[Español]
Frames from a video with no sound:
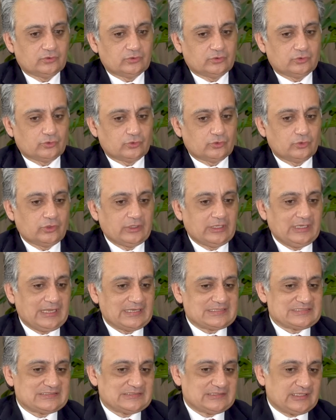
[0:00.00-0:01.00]
Yo creo que
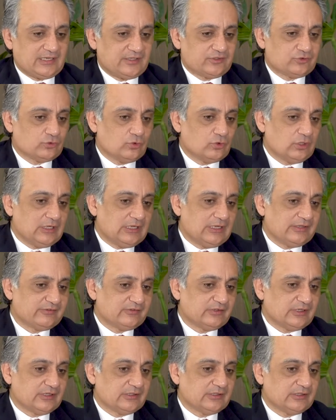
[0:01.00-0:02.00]
las tres
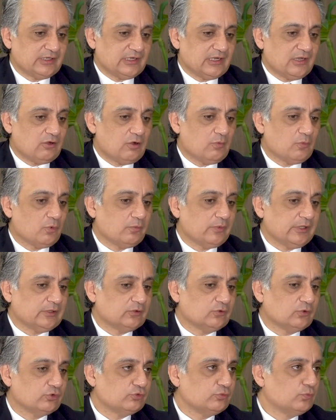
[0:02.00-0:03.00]
olas han llegado a
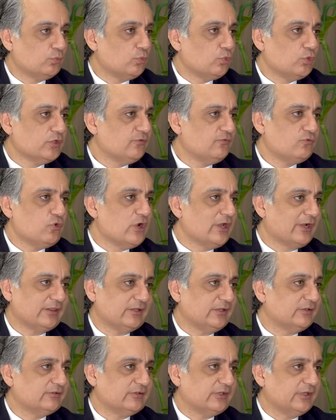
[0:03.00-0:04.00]
momentos muy
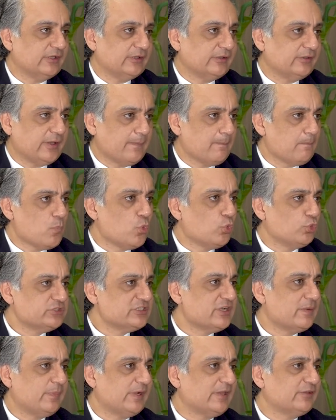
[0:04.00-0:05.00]
fuertes de,
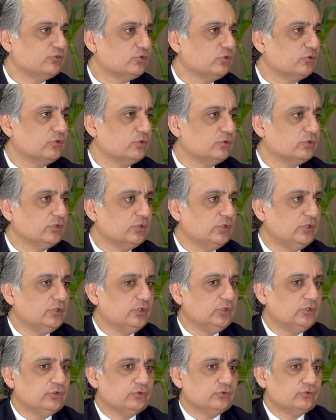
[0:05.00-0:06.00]
mucha presión
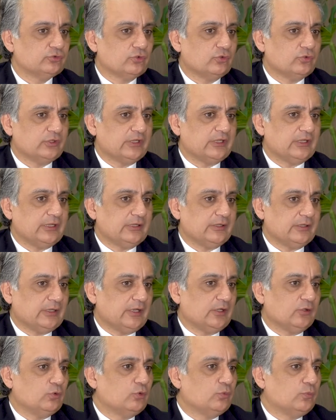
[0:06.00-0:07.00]
sobre
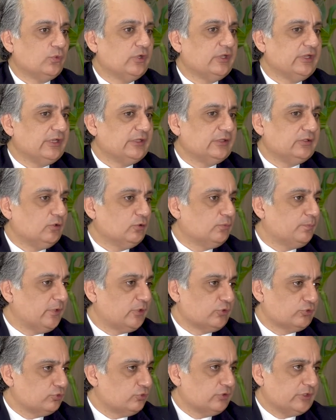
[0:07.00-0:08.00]
el grupo directivo,
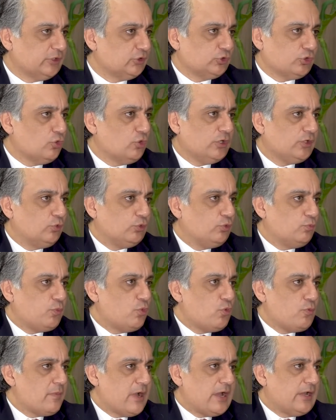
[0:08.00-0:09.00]
pero sobre todo el grupo
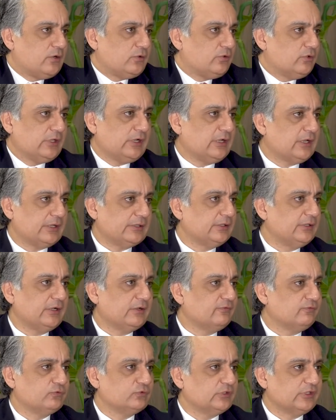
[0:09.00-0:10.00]
humano de la,
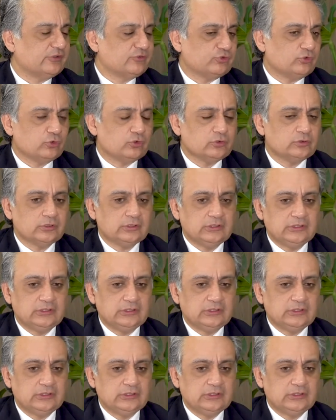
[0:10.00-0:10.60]
fundación.